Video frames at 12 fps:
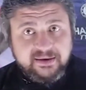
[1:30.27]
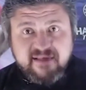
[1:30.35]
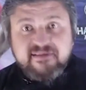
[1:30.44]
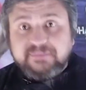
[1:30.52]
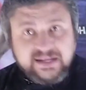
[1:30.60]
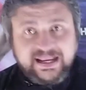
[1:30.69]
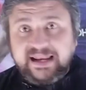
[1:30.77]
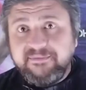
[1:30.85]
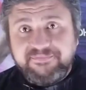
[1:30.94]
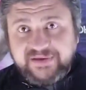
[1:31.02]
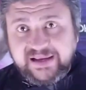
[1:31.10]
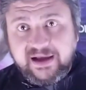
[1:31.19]
لازم
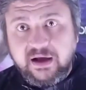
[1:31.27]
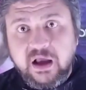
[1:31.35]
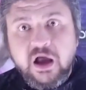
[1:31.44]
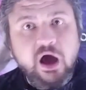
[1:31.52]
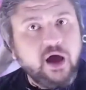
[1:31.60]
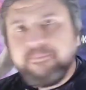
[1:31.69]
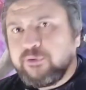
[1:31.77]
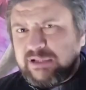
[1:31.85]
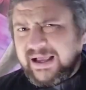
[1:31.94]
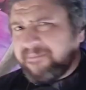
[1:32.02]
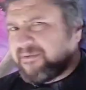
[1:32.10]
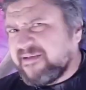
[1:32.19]
تتكلم فيها اه
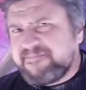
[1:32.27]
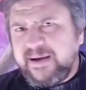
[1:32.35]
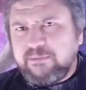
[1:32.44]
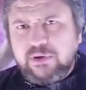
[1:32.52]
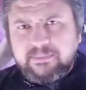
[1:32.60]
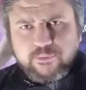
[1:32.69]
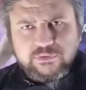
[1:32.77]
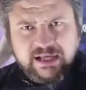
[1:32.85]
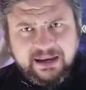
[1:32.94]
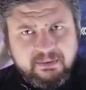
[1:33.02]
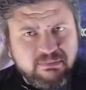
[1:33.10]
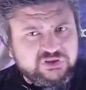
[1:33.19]
المنتخب كسبان
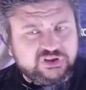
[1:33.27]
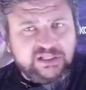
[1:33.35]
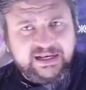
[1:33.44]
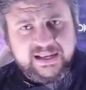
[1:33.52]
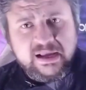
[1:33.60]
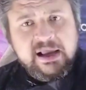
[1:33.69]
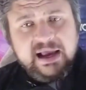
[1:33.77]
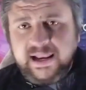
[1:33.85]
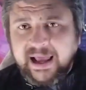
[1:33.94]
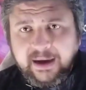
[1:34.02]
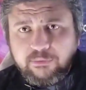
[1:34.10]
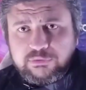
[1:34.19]
والمنتخب الماتش الثاني
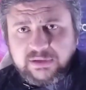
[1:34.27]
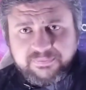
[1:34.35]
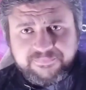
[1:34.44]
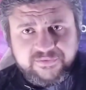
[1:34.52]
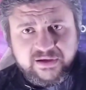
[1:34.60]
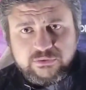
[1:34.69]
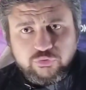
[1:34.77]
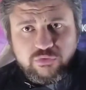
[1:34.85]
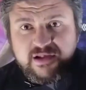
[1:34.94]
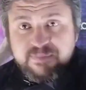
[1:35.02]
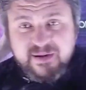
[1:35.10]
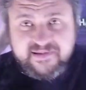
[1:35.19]
العوده في
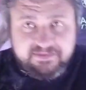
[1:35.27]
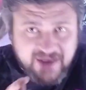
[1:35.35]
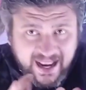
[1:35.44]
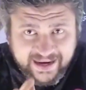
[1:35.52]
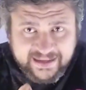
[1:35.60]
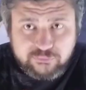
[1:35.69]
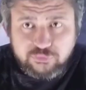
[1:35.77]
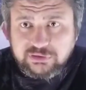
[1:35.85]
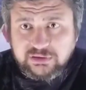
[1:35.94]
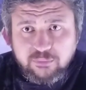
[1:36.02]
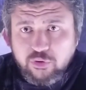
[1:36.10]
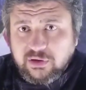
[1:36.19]
تونس بس في حاجات
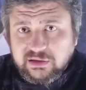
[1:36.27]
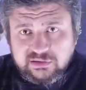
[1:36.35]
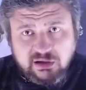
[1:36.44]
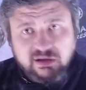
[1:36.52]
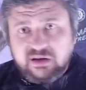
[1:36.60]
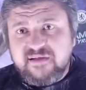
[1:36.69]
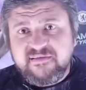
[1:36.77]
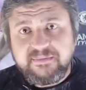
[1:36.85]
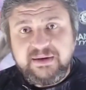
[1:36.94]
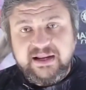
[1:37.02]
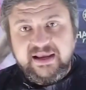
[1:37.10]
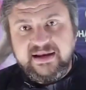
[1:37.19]
كنت ممكن
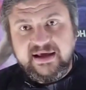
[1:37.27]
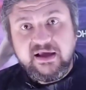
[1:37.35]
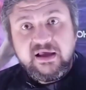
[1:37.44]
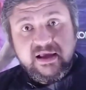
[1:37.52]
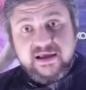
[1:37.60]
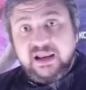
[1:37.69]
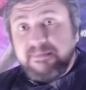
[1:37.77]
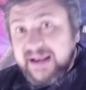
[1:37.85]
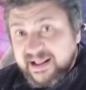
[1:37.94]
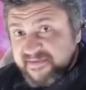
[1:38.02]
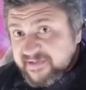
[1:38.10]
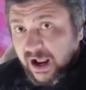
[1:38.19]
تخلصها من هنا انما
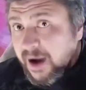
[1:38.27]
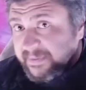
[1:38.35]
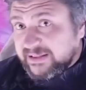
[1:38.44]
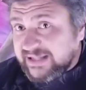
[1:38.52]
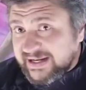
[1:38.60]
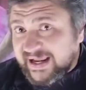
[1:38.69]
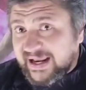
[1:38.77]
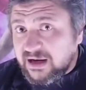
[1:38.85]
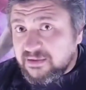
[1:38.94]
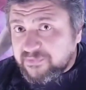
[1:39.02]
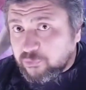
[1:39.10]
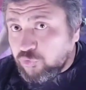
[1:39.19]
ليه تصعب الدنيا
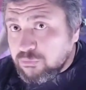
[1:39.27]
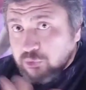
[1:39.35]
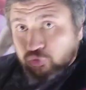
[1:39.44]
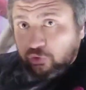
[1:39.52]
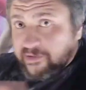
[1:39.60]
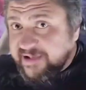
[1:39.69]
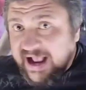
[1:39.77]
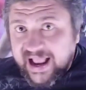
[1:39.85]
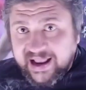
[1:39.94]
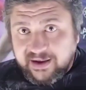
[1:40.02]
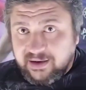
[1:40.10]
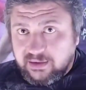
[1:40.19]
على نفسك والموضوع
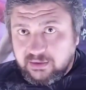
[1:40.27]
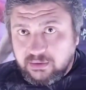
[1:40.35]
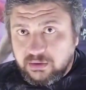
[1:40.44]
اتسهل